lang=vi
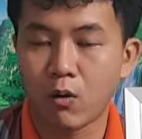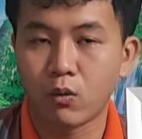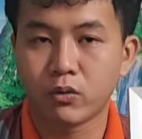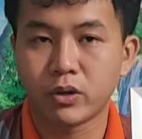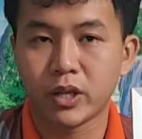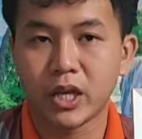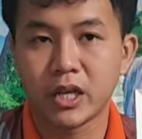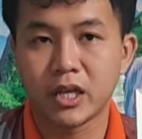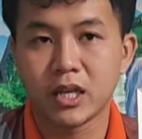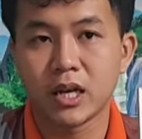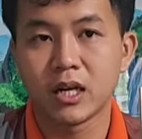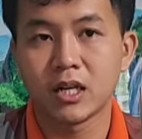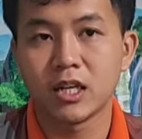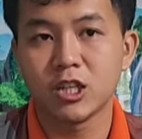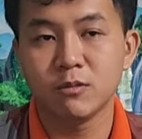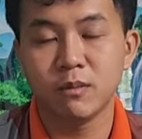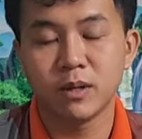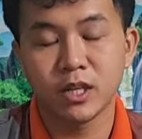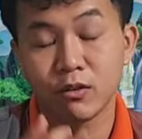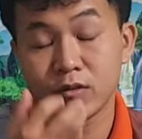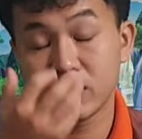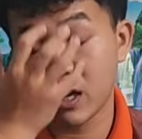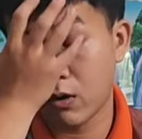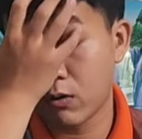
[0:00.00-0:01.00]
Nếu mà yêu
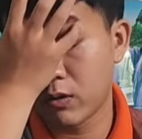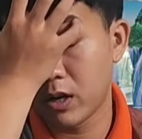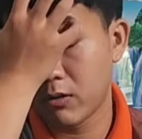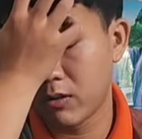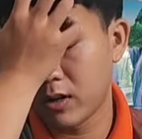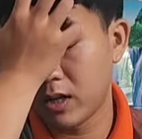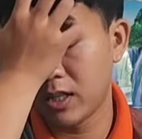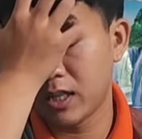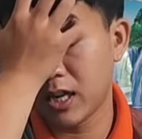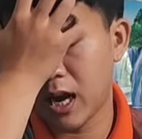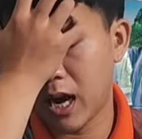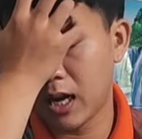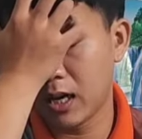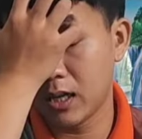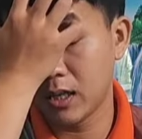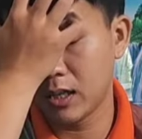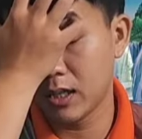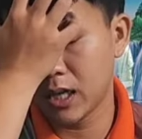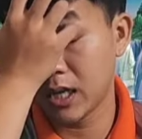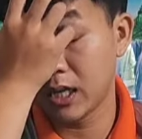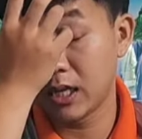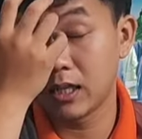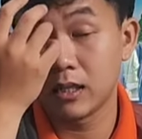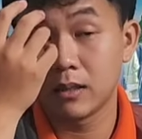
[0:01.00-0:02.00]
cầu thì
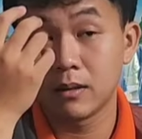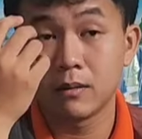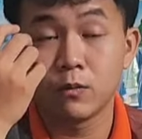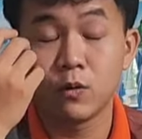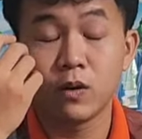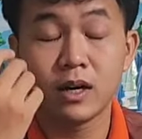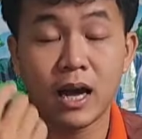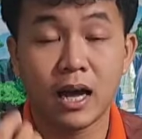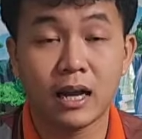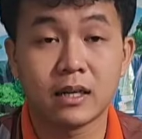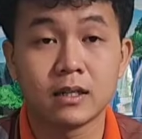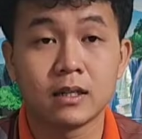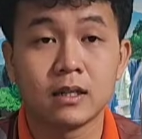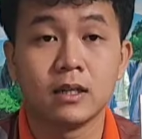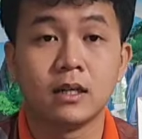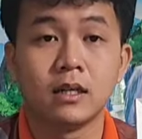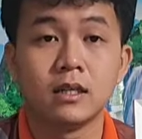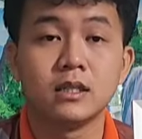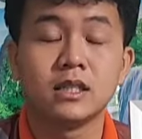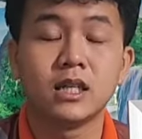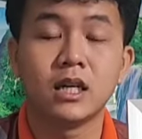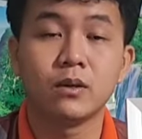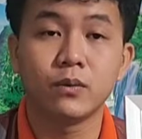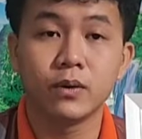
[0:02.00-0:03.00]
theo kích cỡ đó thì
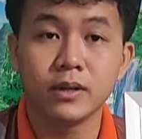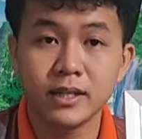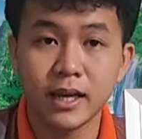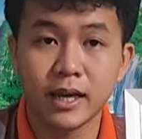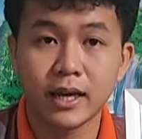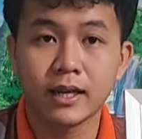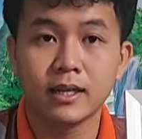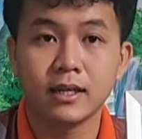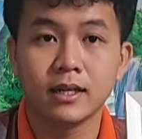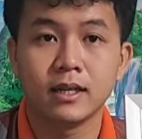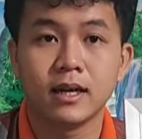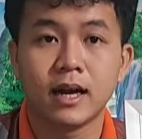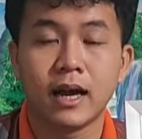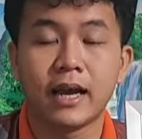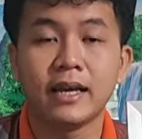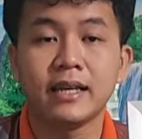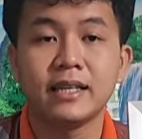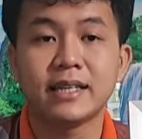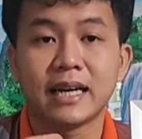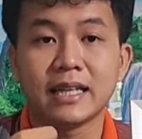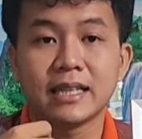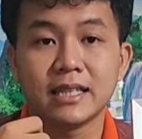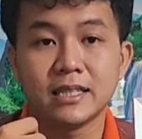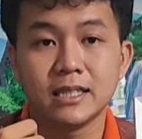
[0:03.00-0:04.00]
Quốc Thành xin
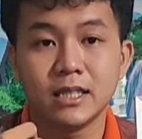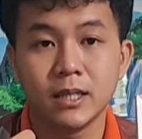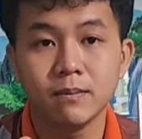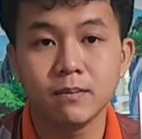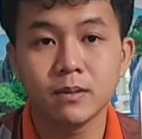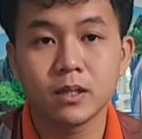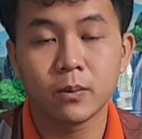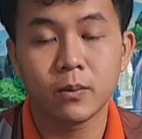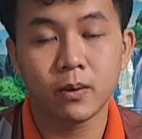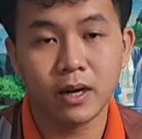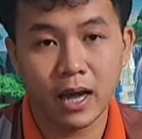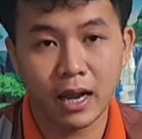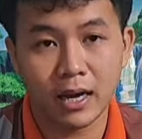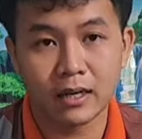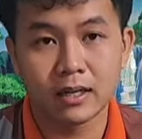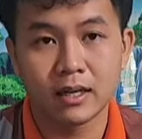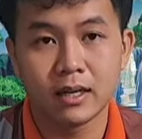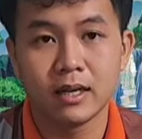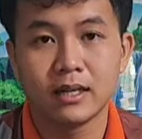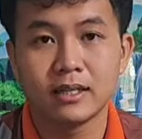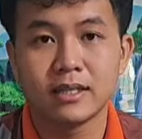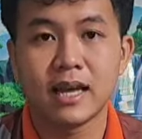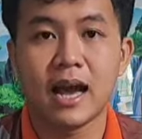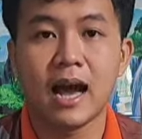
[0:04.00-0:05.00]
quý vị hãy trả tiền
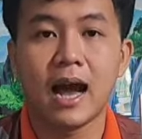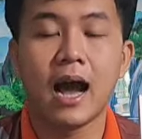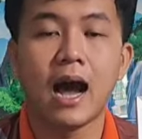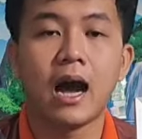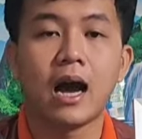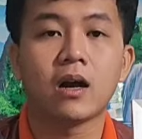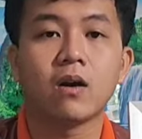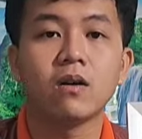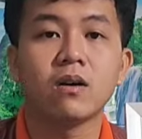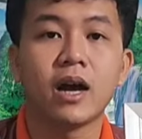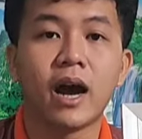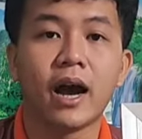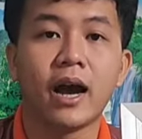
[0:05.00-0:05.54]
ship cho Quốc Thành,